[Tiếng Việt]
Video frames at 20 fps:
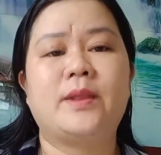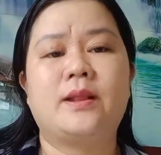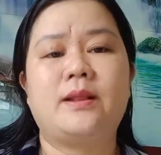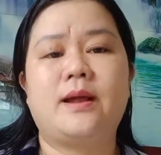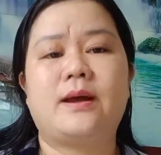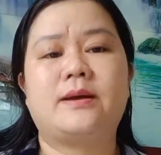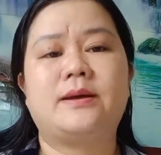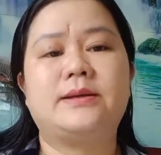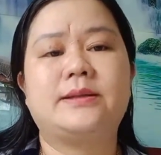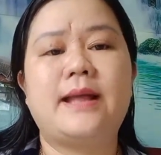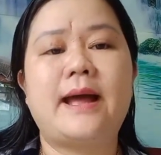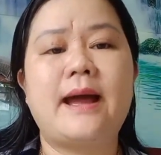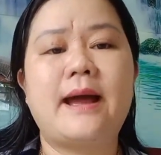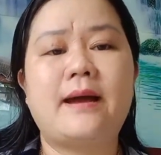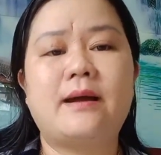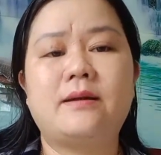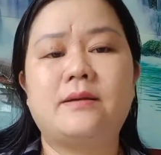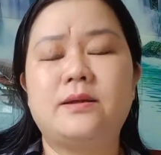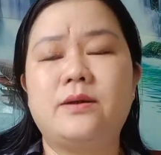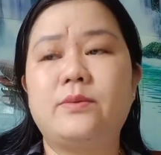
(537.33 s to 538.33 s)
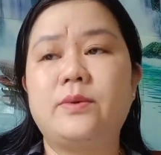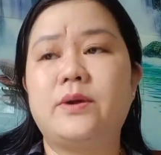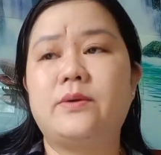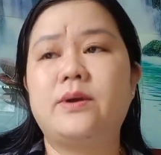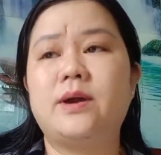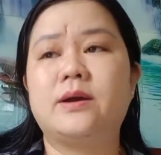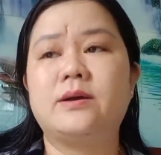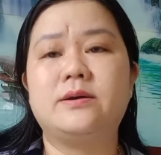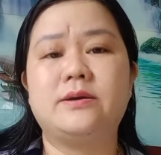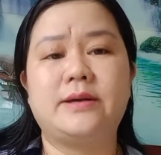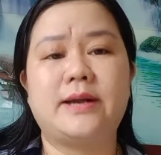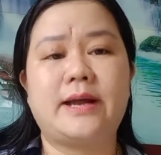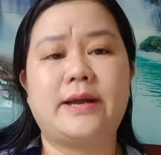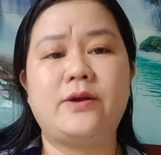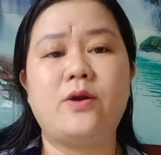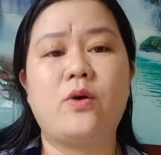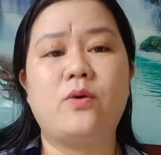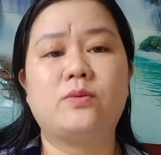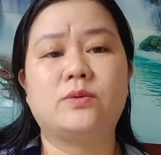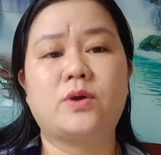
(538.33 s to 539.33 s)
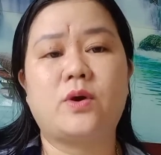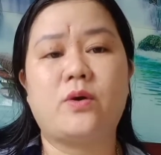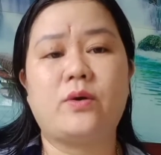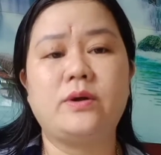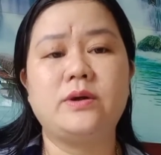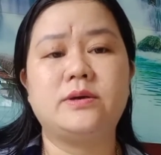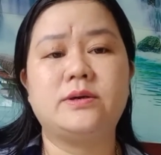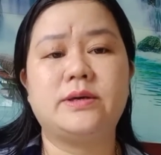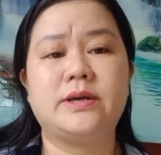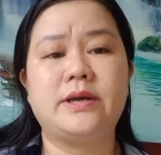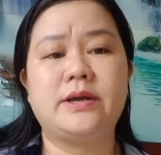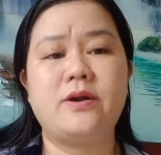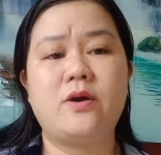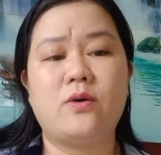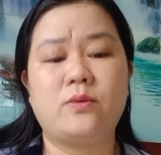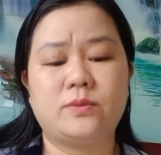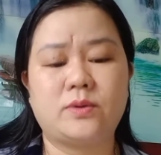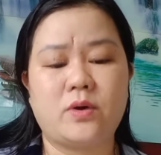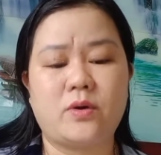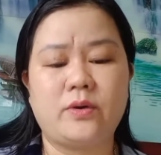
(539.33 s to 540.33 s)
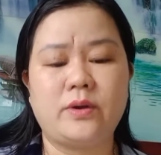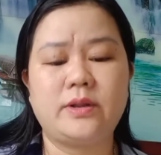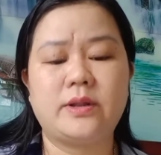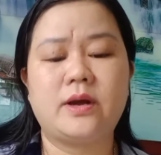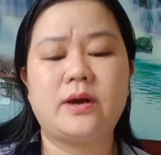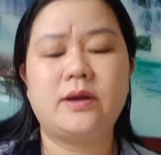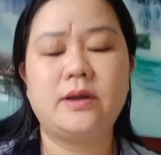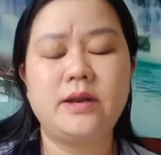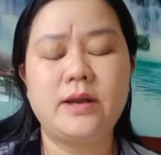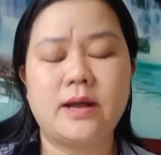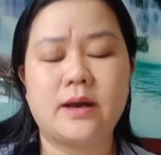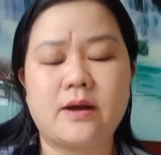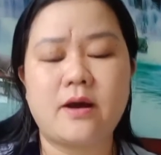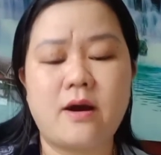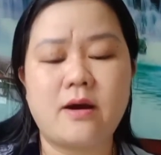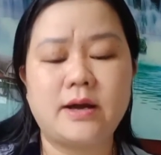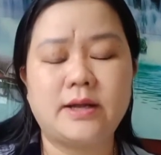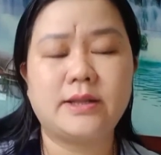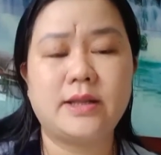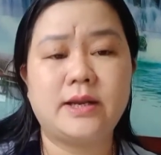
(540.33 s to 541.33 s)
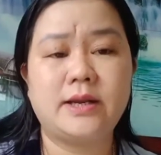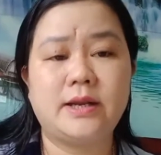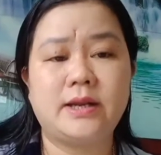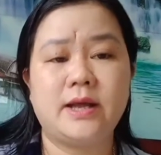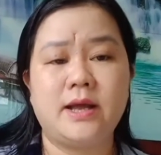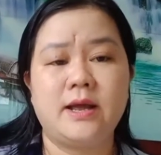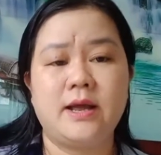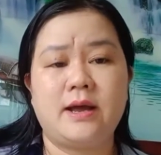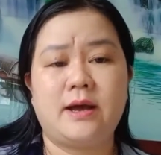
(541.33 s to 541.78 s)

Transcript: là người ta giống kiểu là người này đồn thổi người kia đồn thổi tới là có cái tin